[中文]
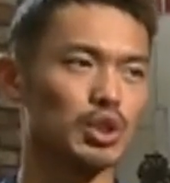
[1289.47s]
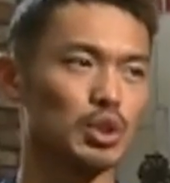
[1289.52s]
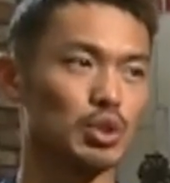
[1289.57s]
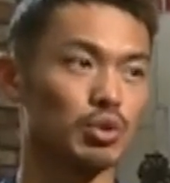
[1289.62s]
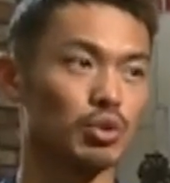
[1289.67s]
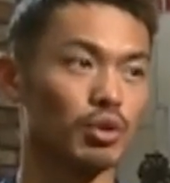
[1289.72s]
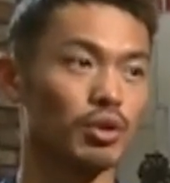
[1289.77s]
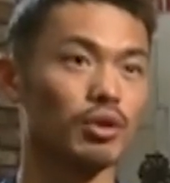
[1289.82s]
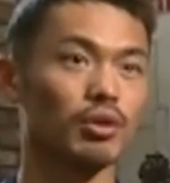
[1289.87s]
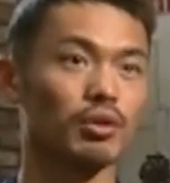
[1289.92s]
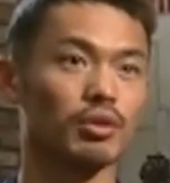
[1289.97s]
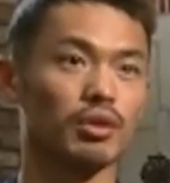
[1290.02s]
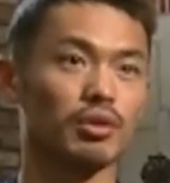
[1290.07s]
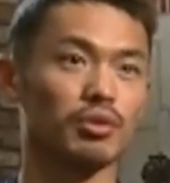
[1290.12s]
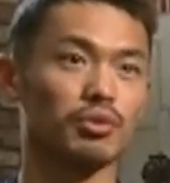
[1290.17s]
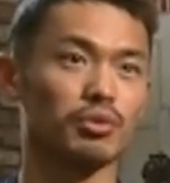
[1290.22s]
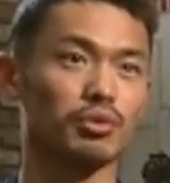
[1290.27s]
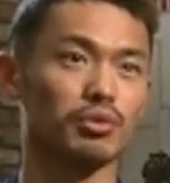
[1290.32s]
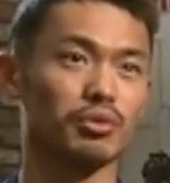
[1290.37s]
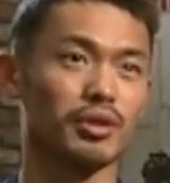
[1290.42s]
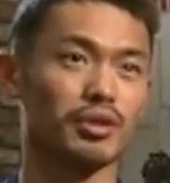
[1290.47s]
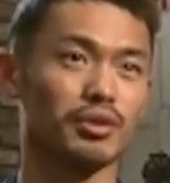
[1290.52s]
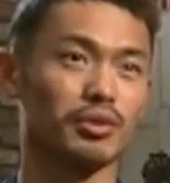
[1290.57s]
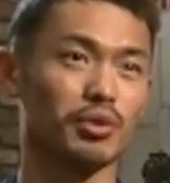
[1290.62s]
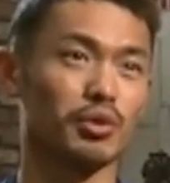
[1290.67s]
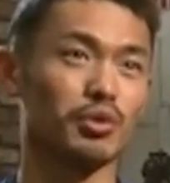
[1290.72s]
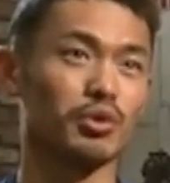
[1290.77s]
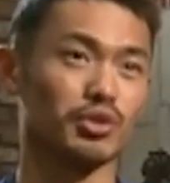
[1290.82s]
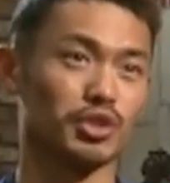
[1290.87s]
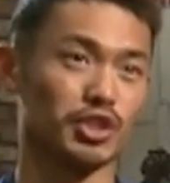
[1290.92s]
不是所有的运
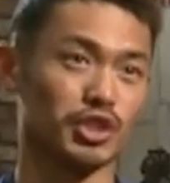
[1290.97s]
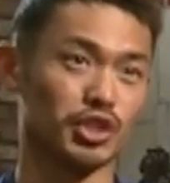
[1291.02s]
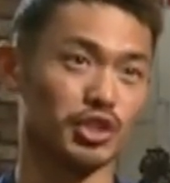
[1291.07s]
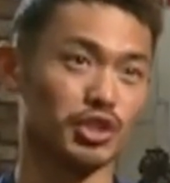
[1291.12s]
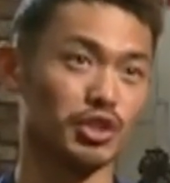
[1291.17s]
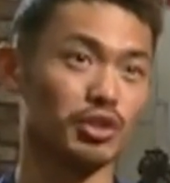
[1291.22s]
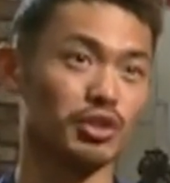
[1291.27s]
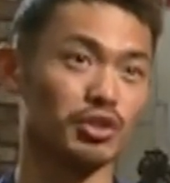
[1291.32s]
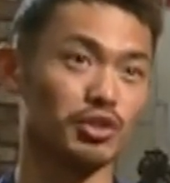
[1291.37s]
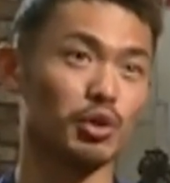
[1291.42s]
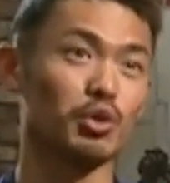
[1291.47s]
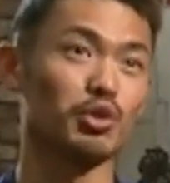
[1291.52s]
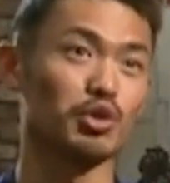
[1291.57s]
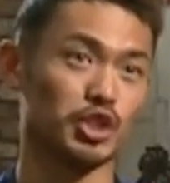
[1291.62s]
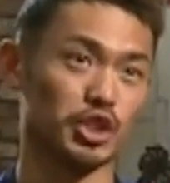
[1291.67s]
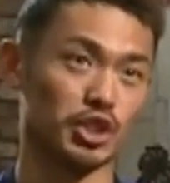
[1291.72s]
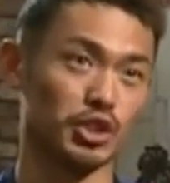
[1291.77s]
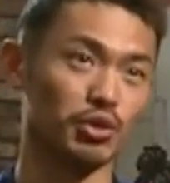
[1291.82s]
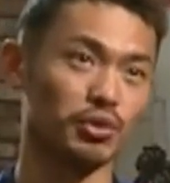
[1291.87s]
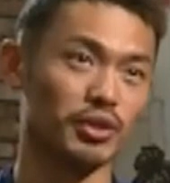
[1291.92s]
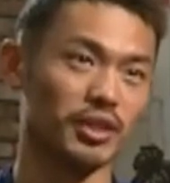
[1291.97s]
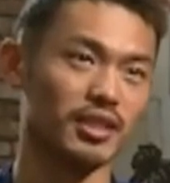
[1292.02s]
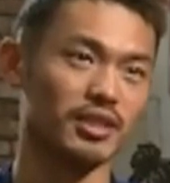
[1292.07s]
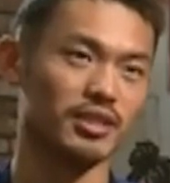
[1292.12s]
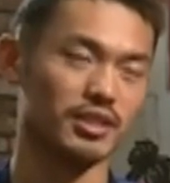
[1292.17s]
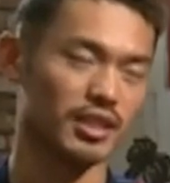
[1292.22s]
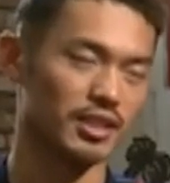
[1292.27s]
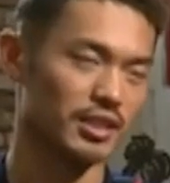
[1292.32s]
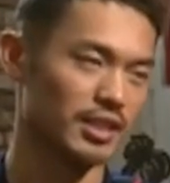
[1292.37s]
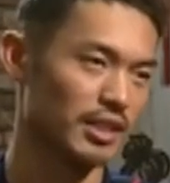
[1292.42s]
动员都有十都有十
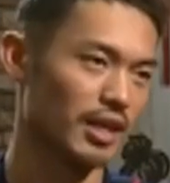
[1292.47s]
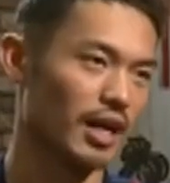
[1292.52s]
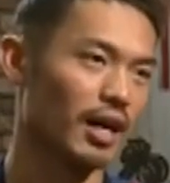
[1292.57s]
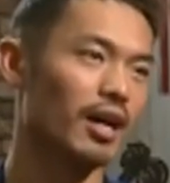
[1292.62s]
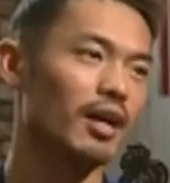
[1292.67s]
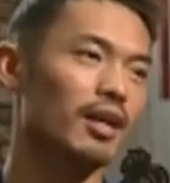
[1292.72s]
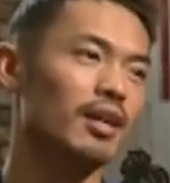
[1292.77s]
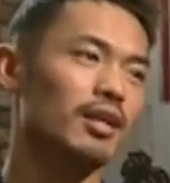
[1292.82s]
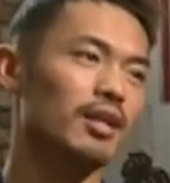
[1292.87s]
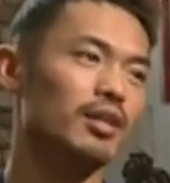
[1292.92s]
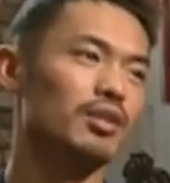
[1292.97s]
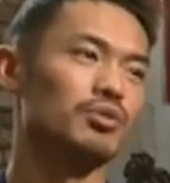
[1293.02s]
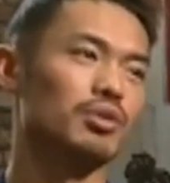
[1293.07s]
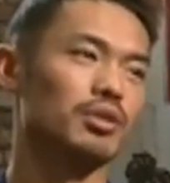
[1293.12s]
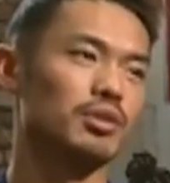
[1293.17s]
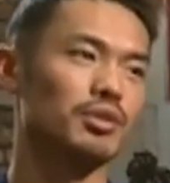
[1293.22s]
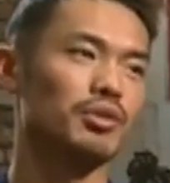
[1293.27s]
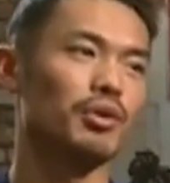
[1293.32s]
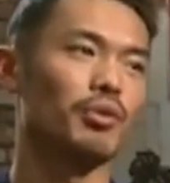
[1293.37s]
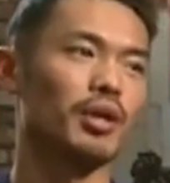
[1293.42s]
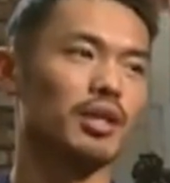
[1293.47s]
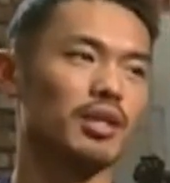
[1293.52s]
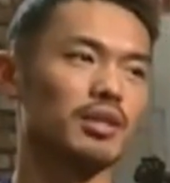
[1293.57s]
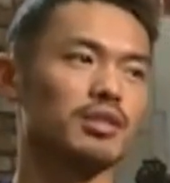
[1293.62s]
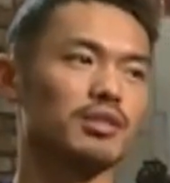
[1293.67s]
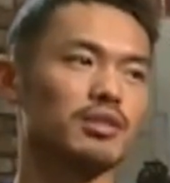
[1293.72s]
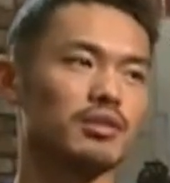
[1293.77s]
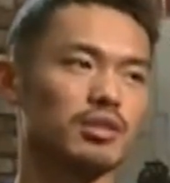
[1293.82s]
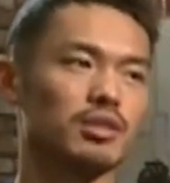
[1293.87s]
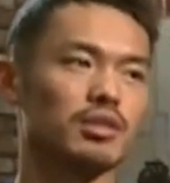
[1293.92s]
六年的职业生涯，所以这
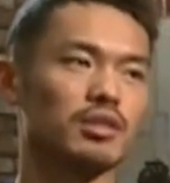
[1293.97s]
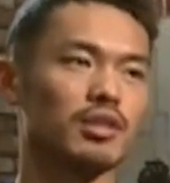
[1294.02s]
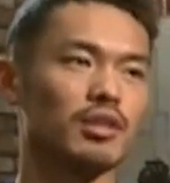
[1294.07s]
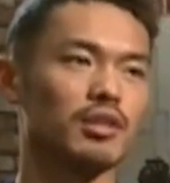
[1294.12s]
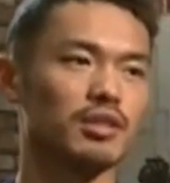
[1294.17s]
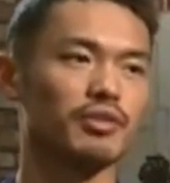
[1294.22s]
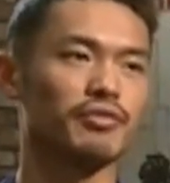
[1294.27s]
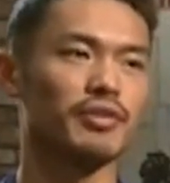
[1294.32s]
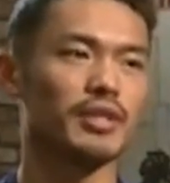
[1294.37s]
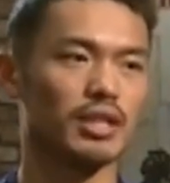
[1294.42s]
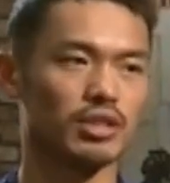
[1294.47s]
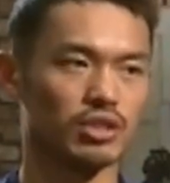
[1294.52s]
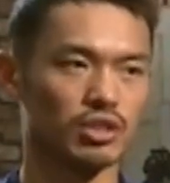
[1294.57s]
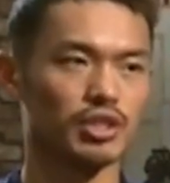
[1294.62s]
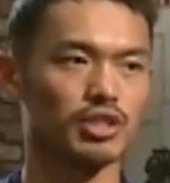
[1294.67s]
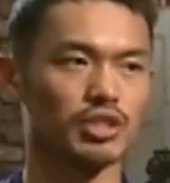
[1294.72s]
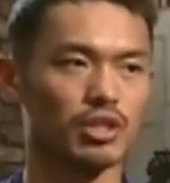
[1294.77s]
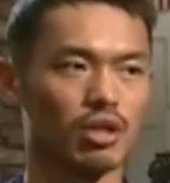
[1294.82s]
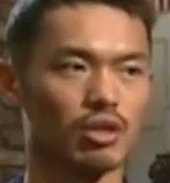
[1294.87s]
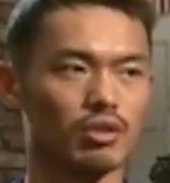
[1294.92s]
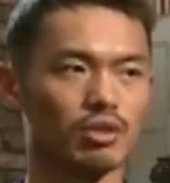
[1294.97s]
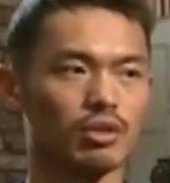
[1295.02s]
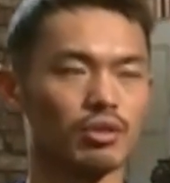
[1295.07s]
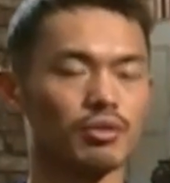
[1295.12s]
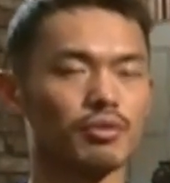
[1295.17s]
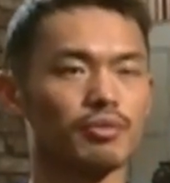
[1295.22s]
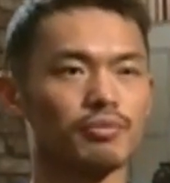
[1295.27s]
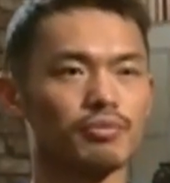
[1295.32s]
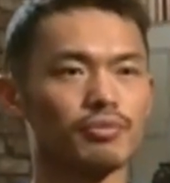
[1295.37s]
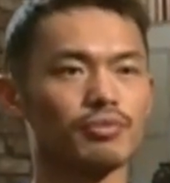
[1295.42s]
对我来讲是值得非常值得骄
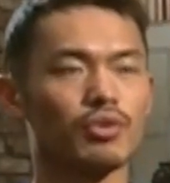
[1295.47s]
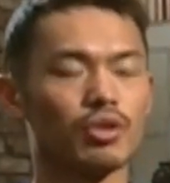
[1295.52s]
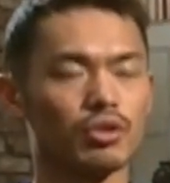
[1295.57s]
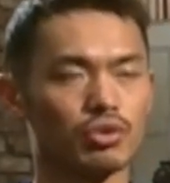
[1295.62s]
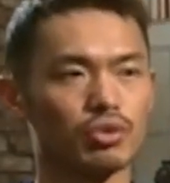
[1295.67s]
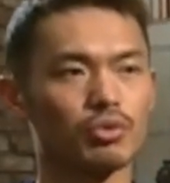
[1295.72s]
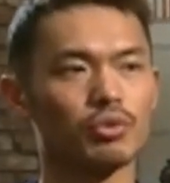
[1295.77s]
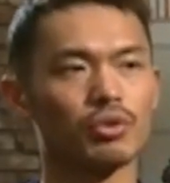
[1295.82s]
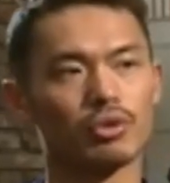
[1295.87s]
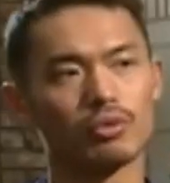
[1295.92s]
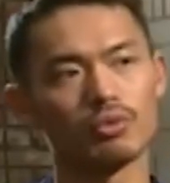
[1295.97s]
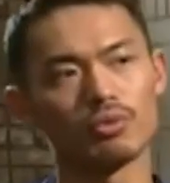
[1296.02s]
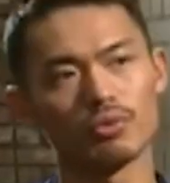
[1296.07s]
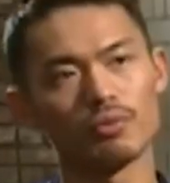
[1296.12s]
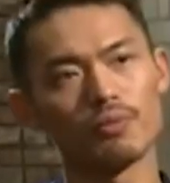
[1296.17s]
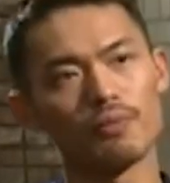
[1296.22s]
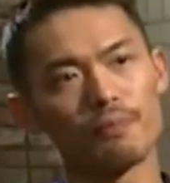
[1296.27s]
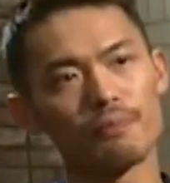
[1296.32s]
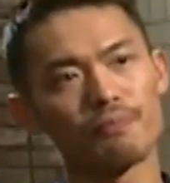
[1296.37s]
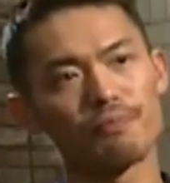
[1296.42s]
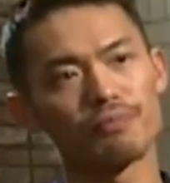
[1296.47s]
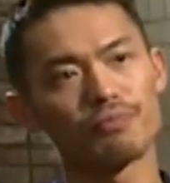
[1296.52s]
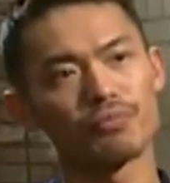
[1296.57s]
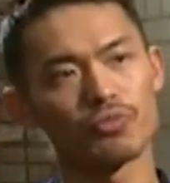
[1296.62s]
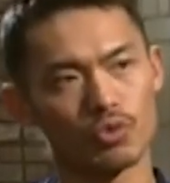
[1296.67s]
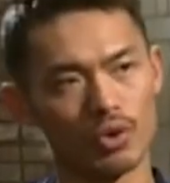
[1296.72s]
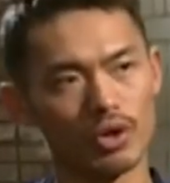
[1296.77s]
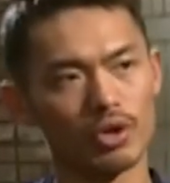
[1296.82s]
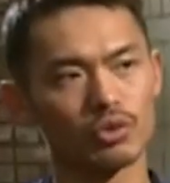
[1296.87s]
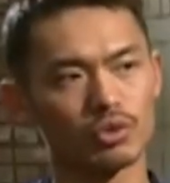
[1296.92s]
傲的，对，所以这是一份荣
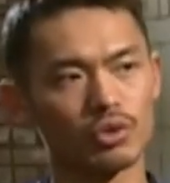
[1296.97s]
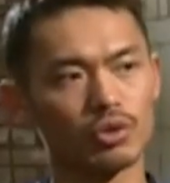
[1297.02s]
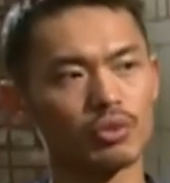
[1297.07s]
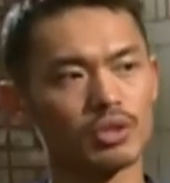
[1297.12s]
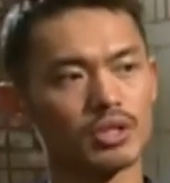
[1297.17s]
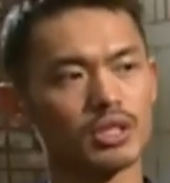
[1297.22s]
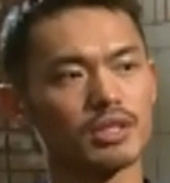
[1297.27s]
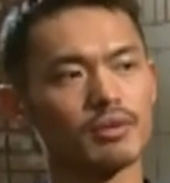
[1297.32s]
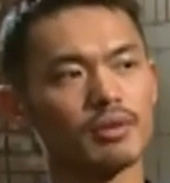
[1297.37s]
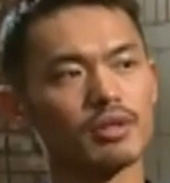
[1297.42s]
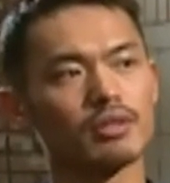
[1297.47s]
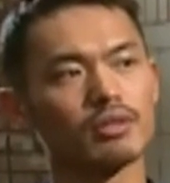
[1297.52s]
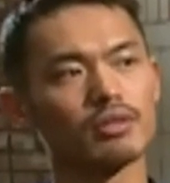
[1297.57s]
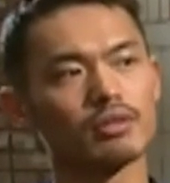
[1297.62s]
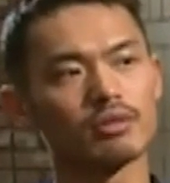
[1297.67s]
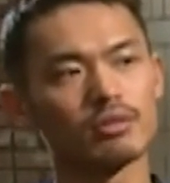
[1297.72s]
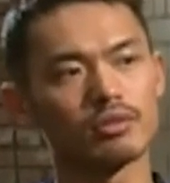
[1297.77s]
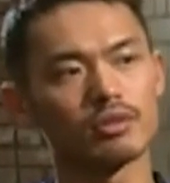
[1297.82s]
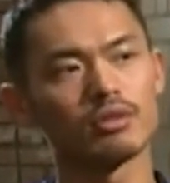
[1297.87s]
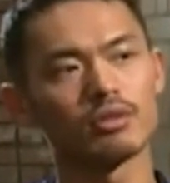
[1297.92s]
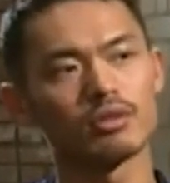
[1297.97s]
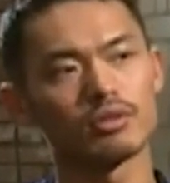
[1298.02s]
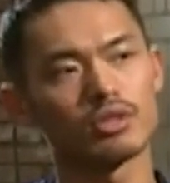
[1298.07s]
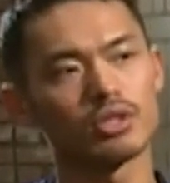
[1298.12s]
誉。对，所以我希望，